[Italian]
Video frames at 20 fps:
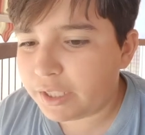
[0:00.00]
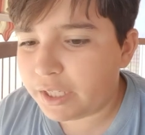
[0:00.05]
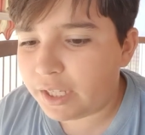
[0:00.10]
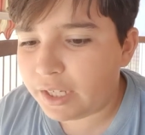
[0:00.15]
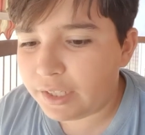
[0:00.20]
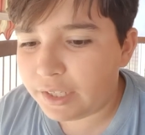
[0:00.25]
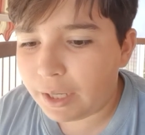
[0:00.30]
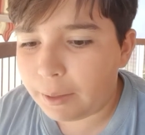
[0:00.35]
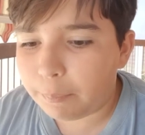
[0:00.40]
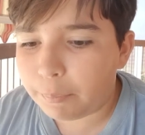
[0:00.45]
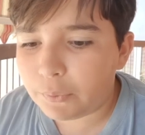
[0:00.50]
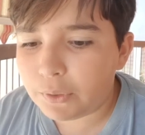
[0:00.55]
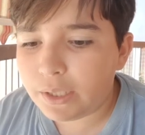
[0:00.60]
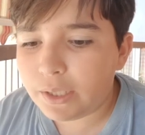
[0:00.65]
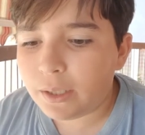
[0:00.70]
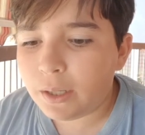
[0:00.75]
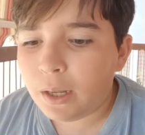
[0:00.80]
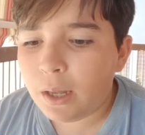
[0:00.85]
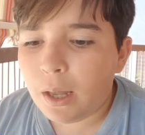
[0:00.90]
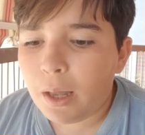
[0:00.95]
è eh, al
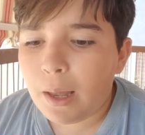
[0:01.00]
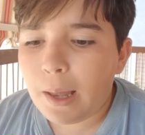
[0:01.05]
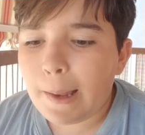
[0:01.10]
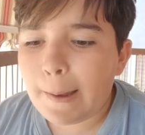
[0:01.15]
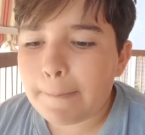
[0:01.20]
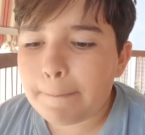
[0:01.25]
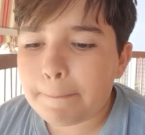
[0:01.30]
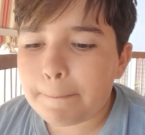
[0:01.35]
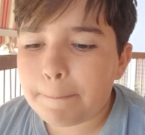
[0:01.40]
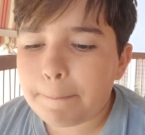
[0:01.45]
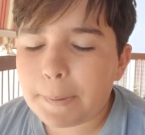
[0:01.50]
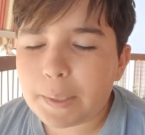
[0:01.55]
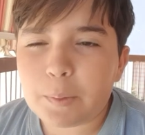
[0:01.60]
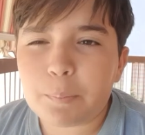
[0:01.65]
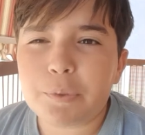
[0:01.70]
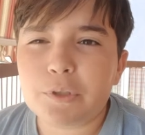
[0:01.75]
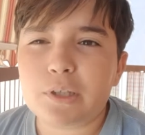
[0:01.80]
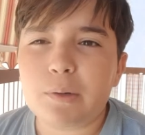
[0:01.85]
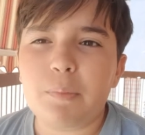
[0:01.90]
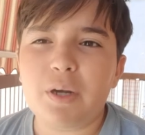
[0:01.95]
Napoli, però
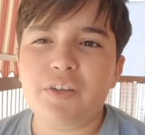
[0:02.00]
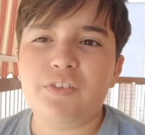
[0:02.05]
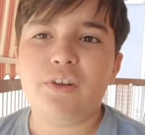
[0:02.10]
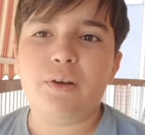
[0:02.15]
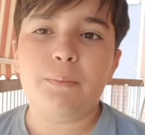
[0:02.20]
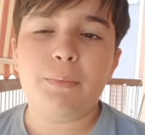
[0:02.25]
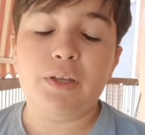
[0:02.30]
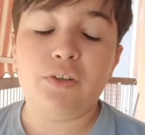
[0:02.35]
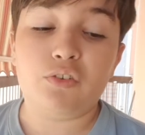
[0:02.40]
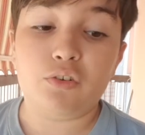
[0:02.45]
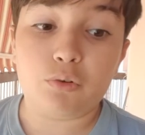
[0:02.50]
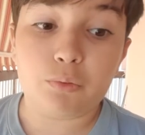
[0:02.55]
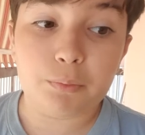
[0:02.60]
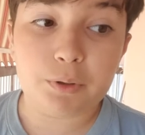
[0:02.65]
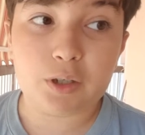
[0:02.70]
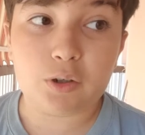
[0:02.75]
potrebbe essere messo come